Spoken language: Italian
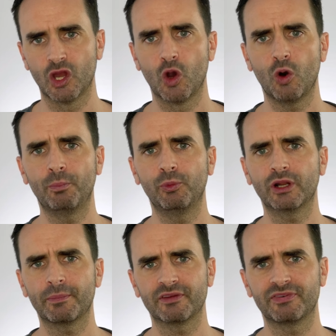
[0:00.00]

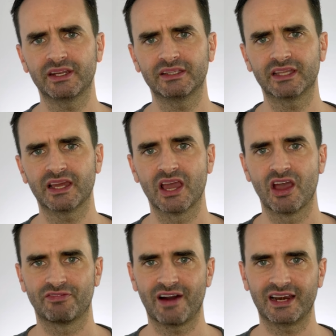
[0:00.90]
Oppure preferite
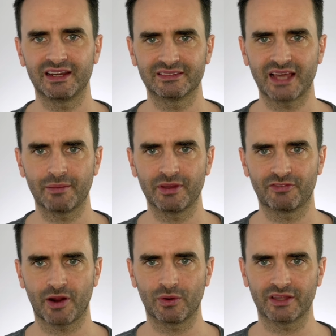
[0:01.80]
fare l'esame
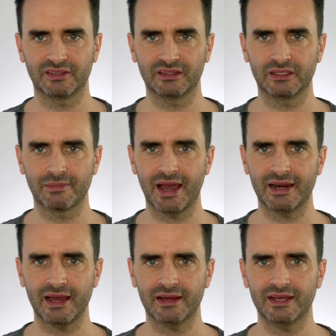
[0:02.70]
fra una
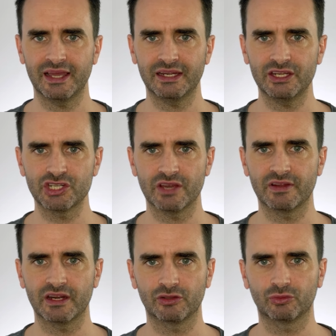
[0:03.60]
settimana e
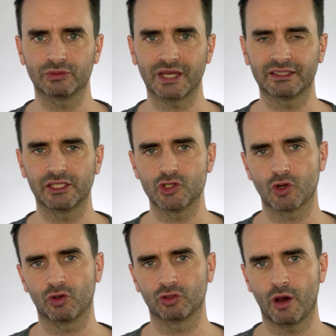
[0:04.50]
ricevere i risultati il
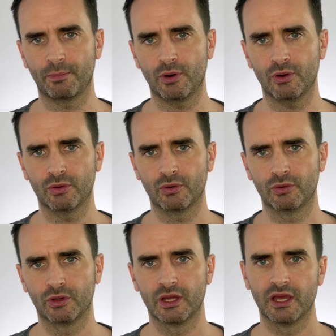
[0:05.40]
giorno dopo?
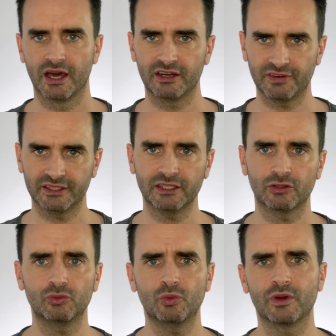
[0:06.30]
Riflettete
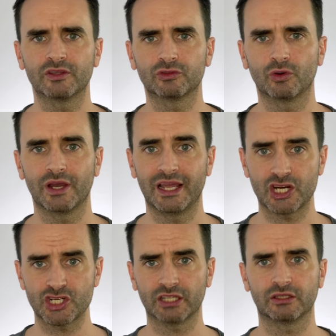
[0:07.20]
su questo e
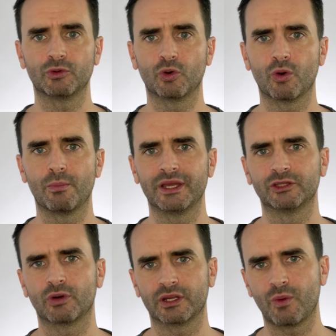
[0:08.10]
lasciatemi un
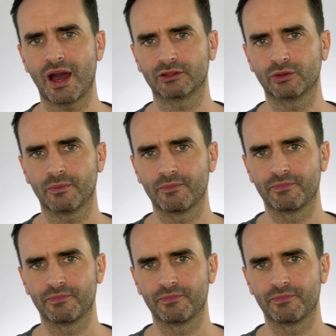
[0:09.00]
commento a riguardo.